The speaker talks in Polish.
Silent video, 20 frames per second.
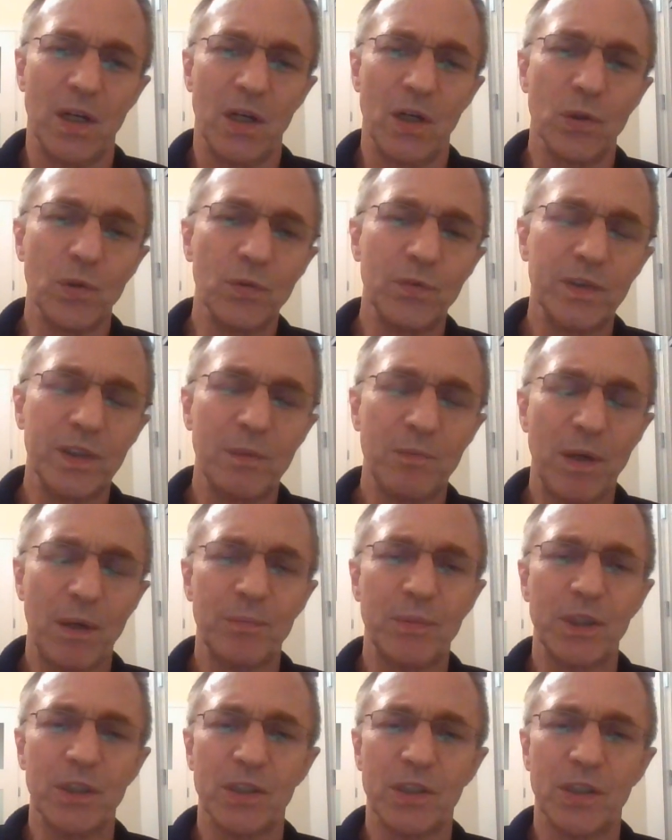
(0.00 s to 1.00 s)
równy
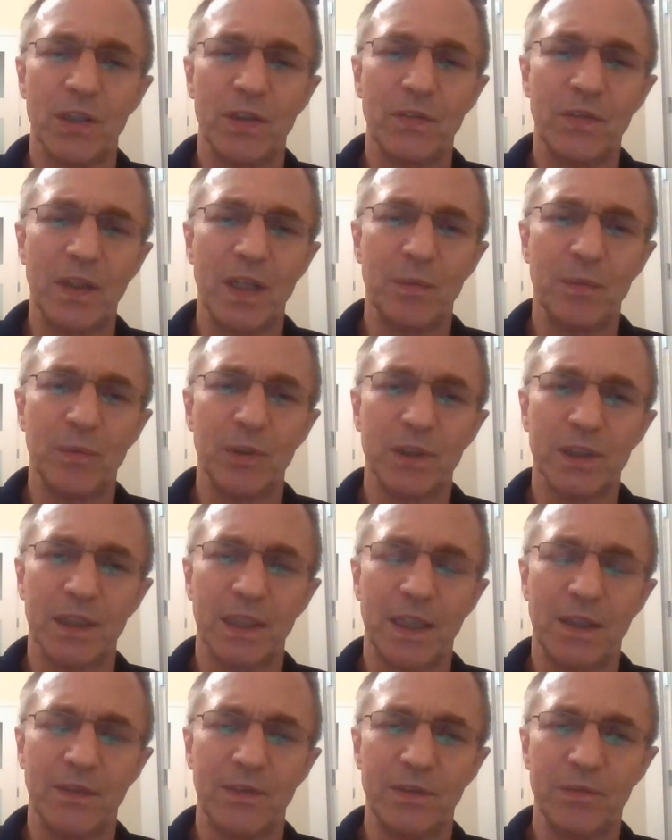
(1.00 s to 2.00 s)
papieżowi, a
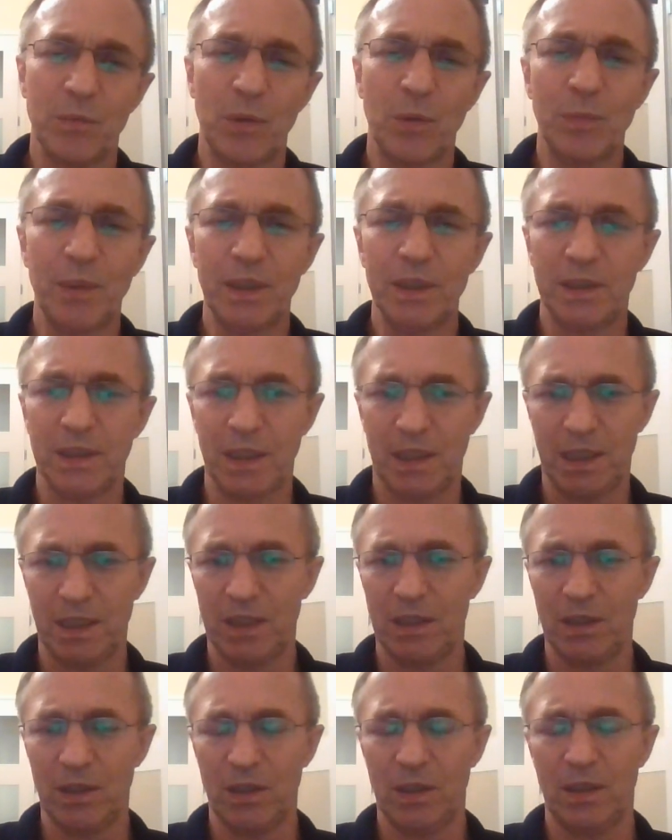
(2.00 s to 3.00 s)
może nawet w momencie,
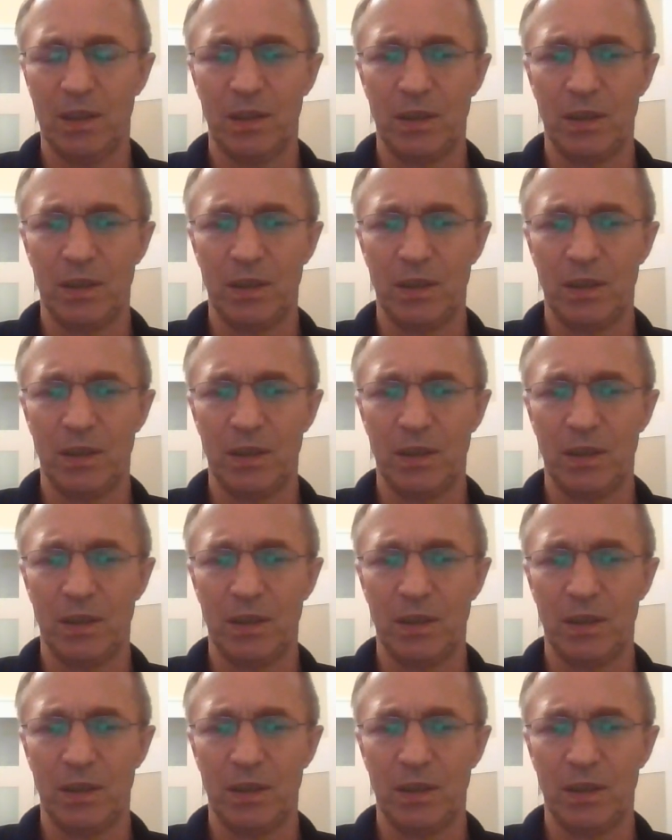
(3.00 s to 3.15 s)
kiedy